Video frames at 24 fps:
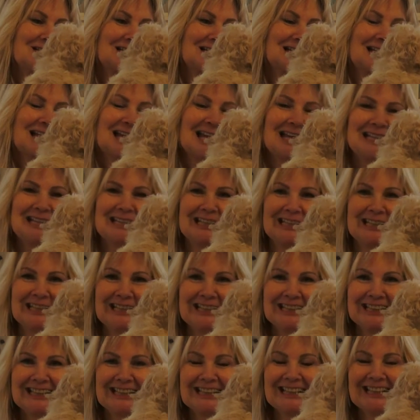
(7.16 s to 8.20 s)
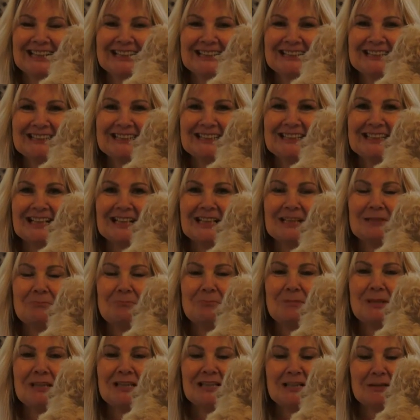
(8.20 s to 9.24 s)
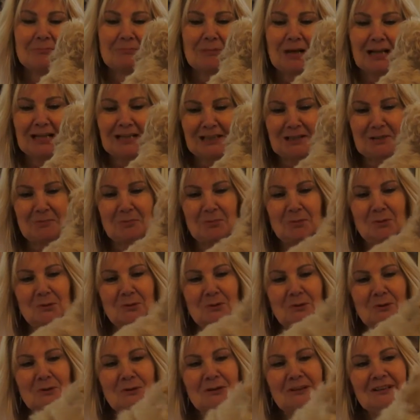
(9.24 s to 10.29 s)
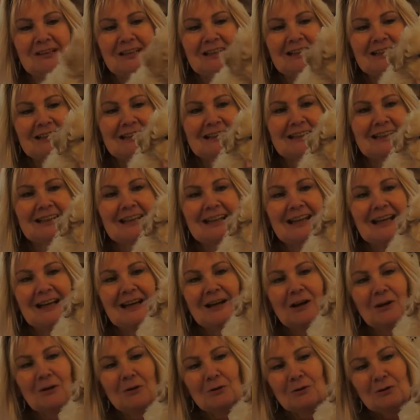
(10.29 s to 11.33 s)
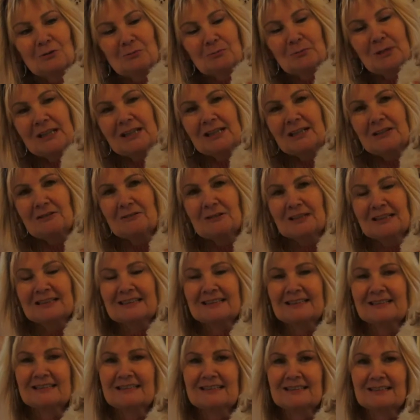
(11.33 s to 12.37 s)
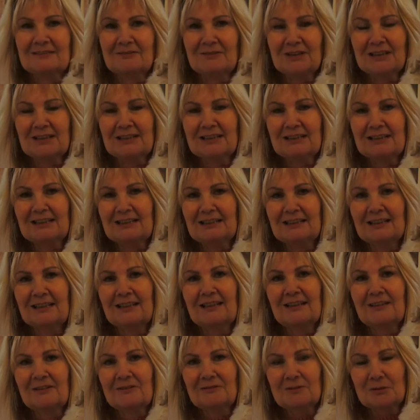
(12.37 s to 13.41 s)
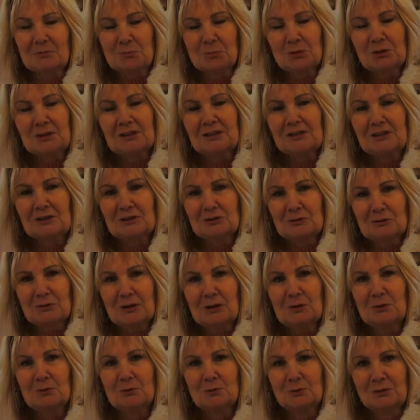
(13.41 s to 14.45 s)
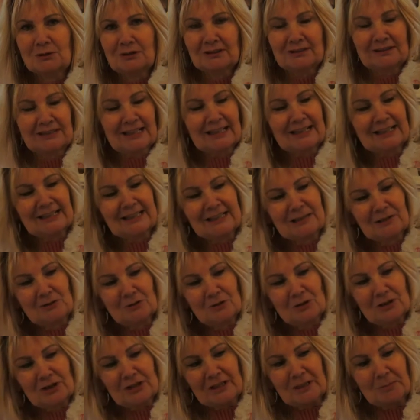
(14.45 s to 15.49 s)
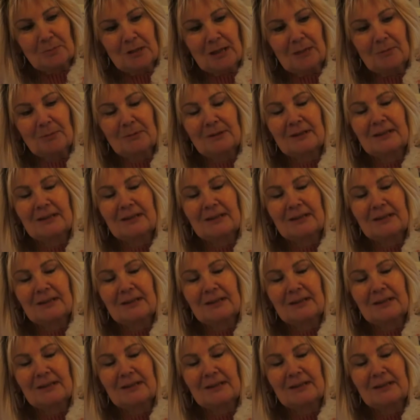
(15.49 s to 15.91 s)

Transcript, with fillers: Kleine, das ist eine Mini-Maltipu-Hündin. Und Mini heißt, dass die wirklich vermutlich sogar unter 3 Kilo stehen bleibt.